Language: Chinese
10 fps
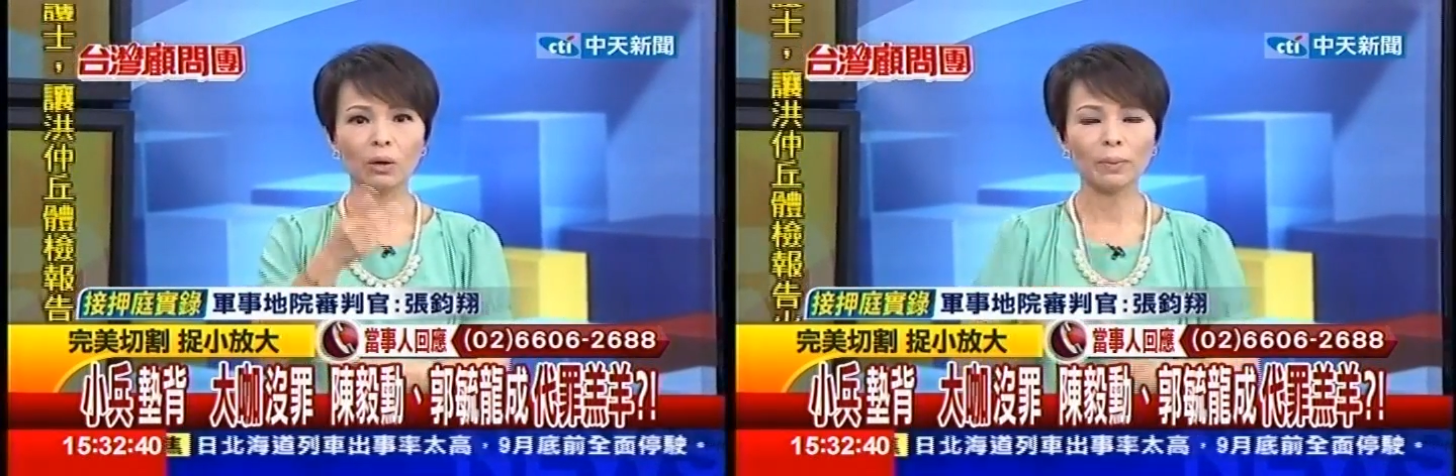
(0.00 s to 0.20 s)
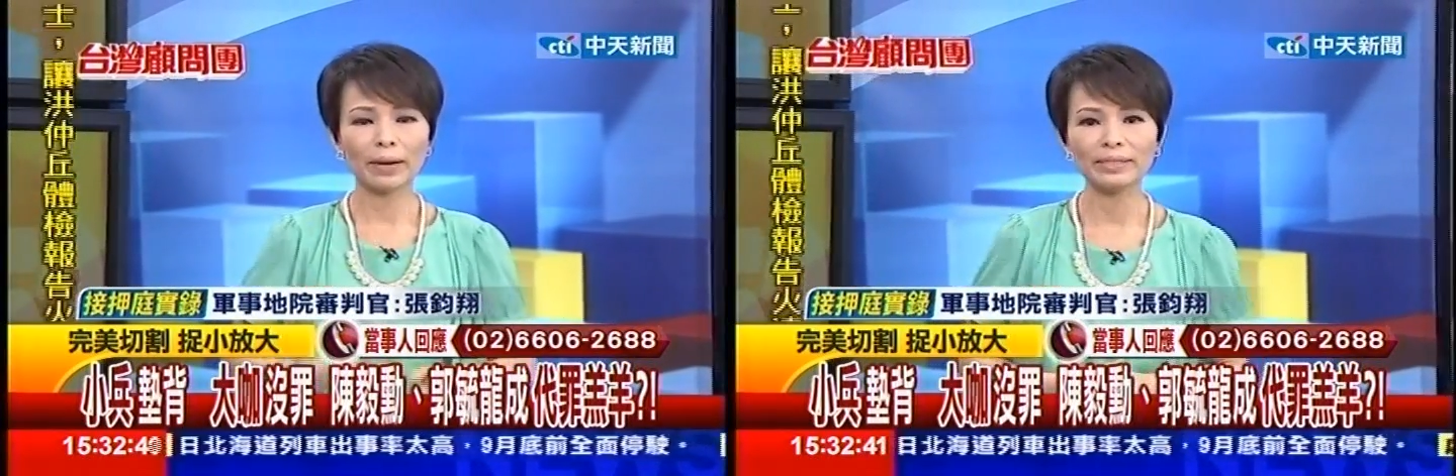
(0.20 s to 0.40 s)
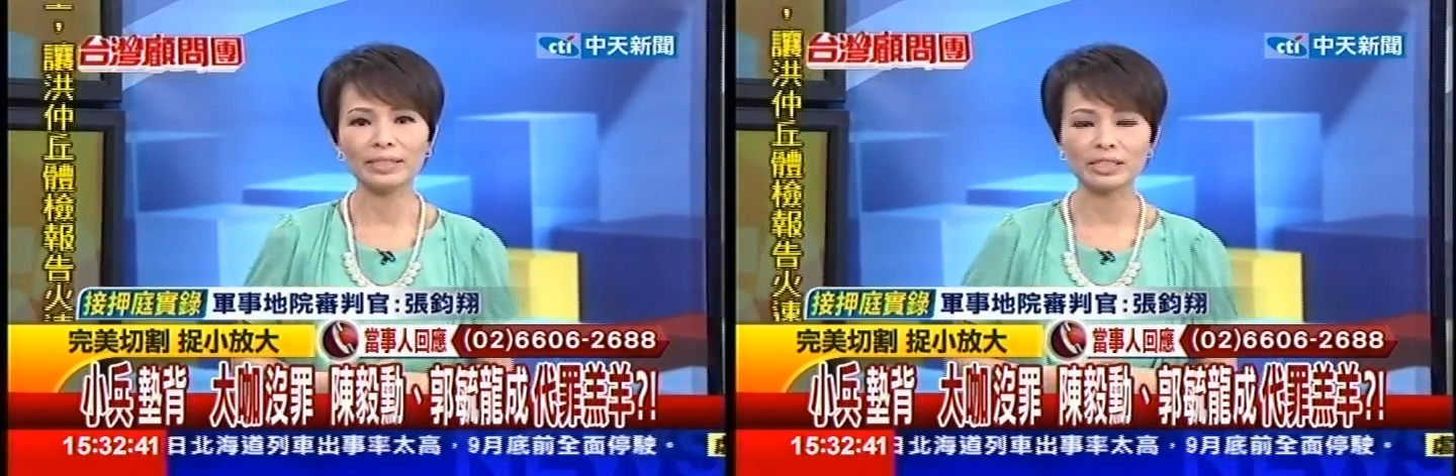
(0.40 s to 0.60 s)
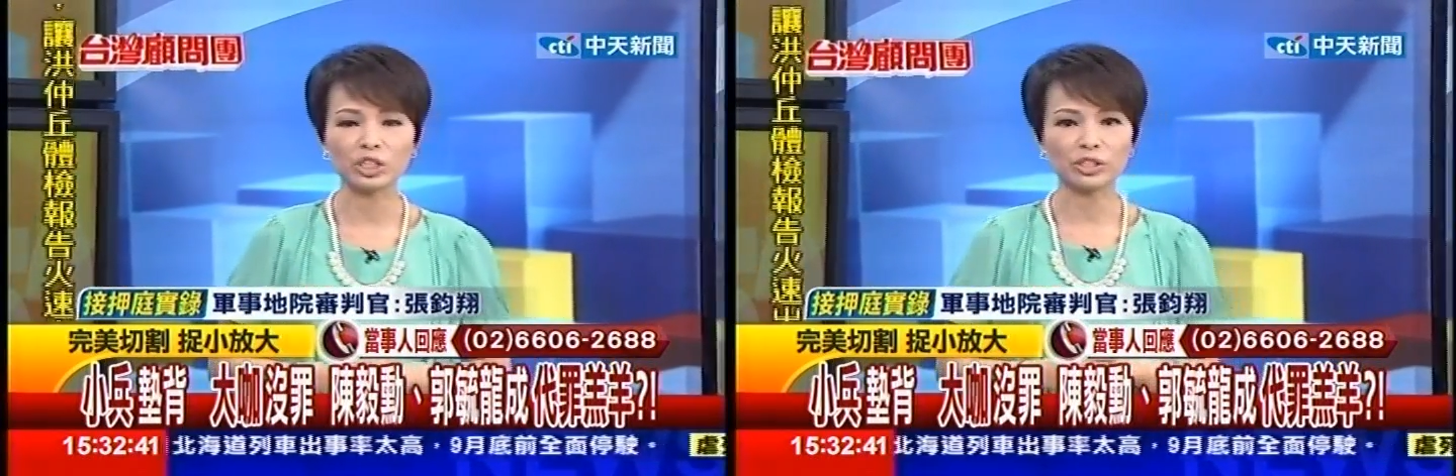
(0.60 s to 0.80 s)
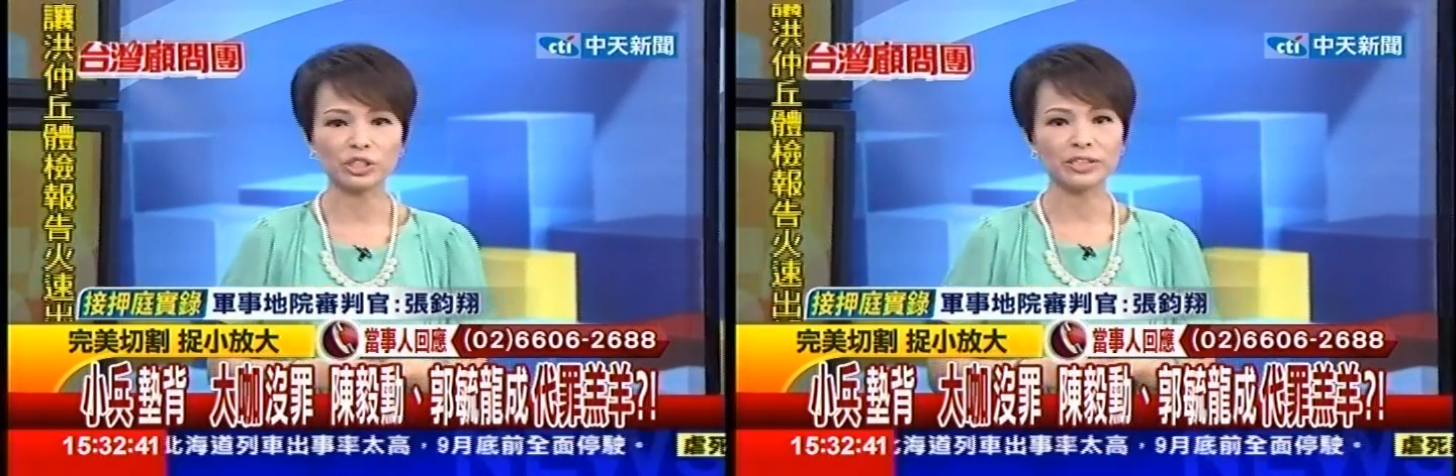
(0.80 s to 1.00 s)
我们赶快请记
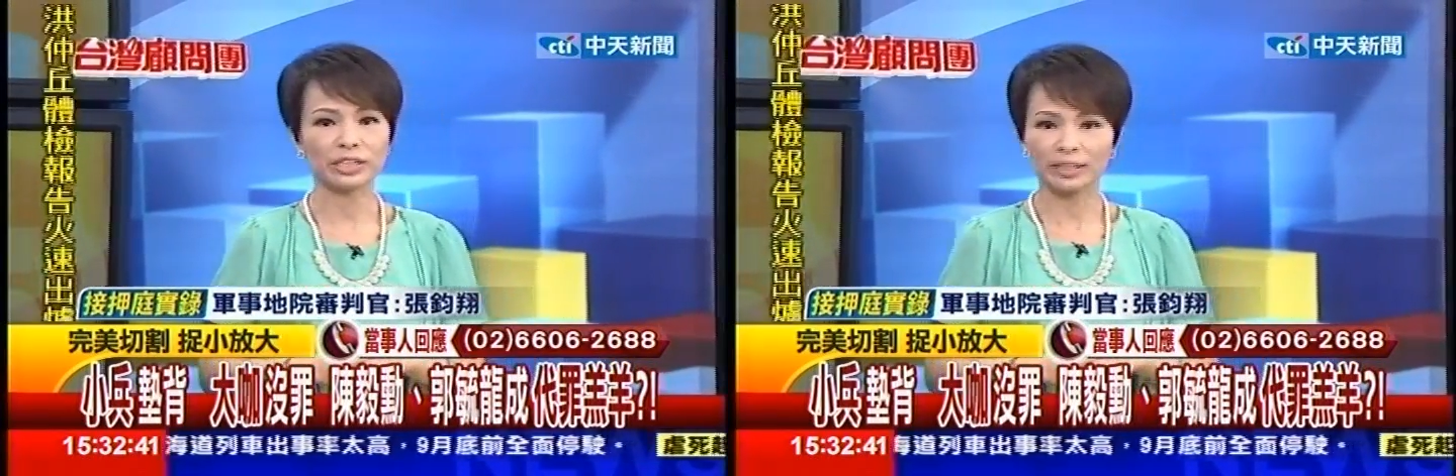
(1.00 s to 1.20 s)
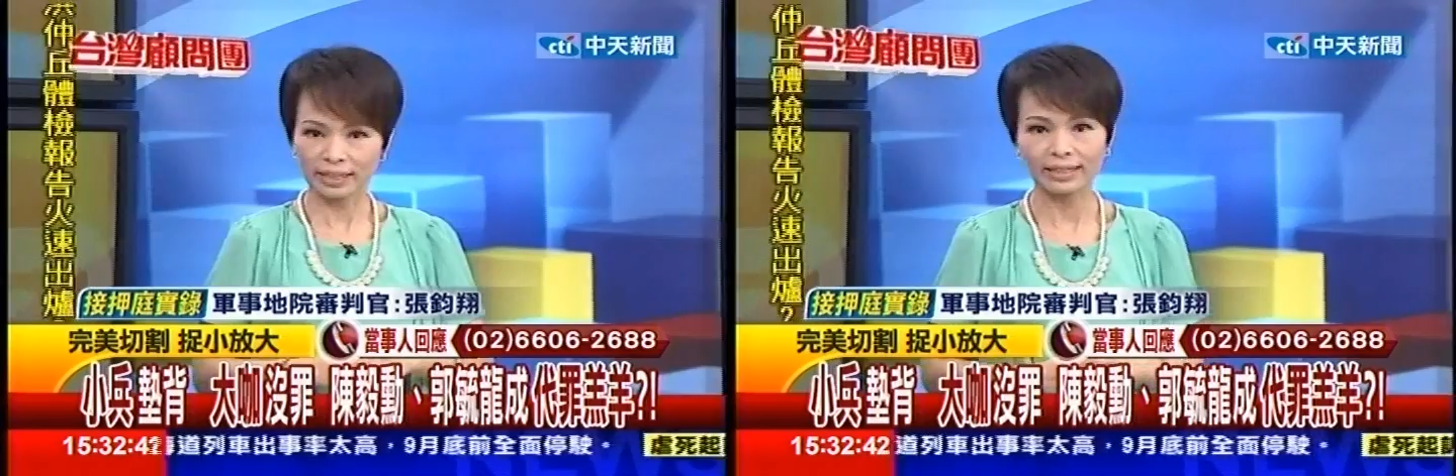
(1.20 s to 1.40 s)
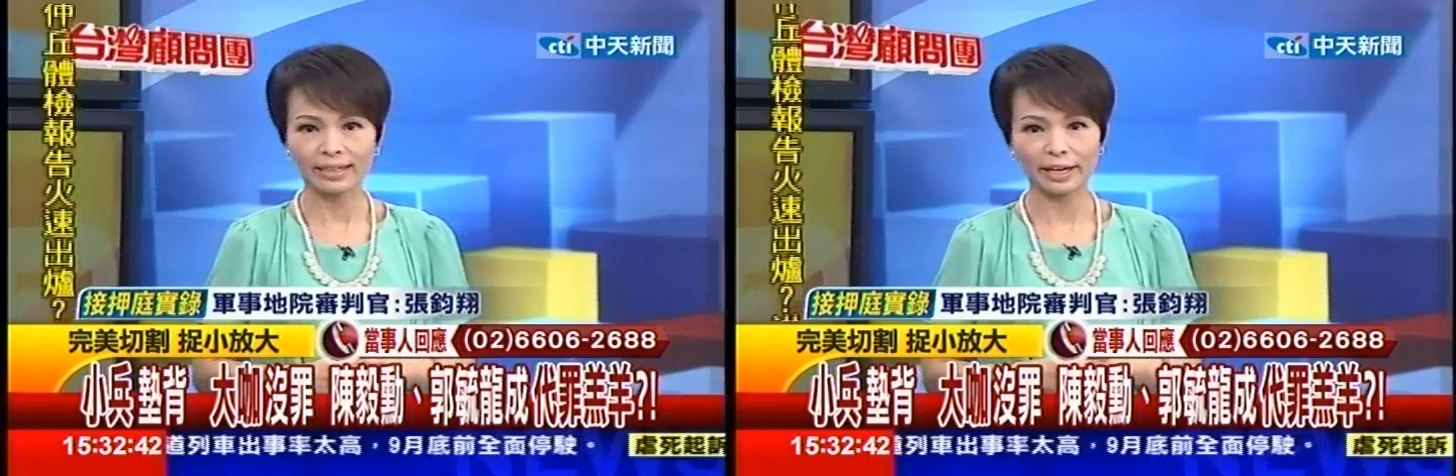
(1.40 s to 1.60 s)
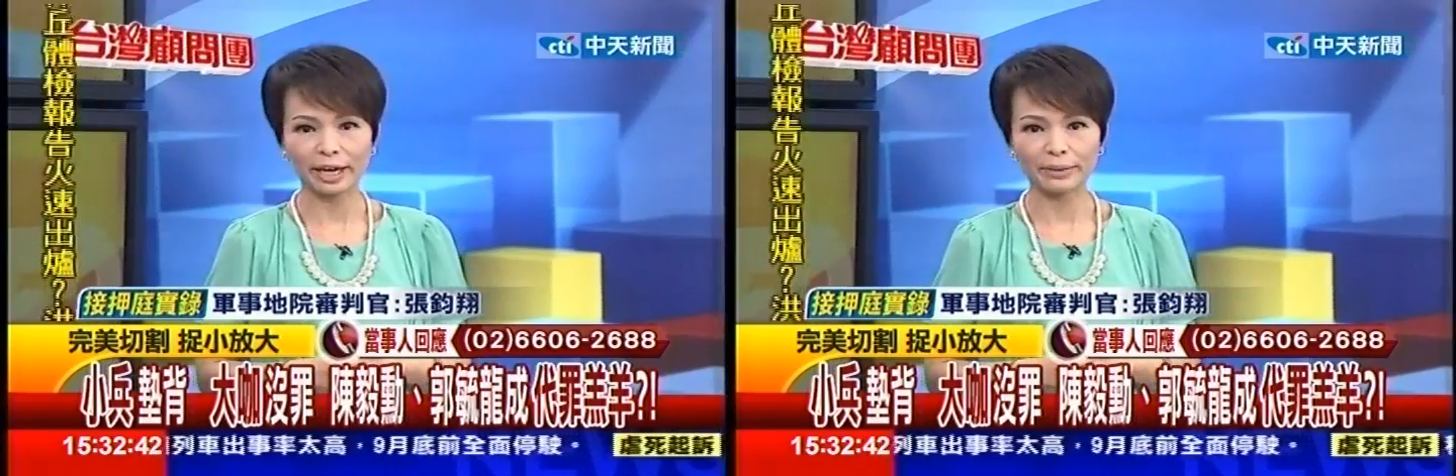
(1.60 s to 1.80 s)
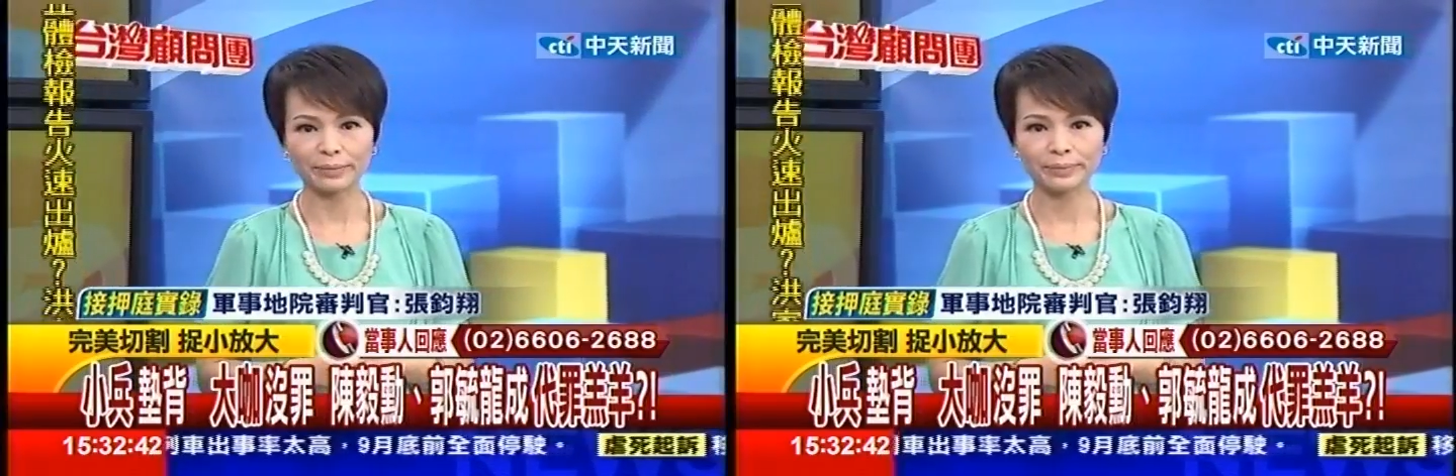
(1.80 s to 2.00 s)
者郑一珍带您来
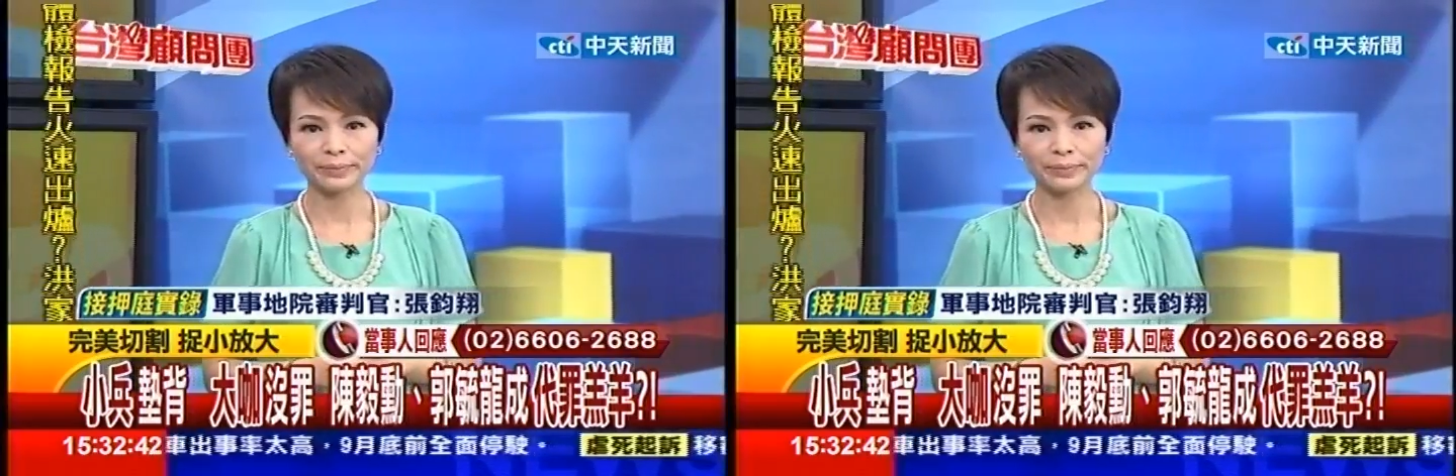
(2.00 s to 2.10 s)
看。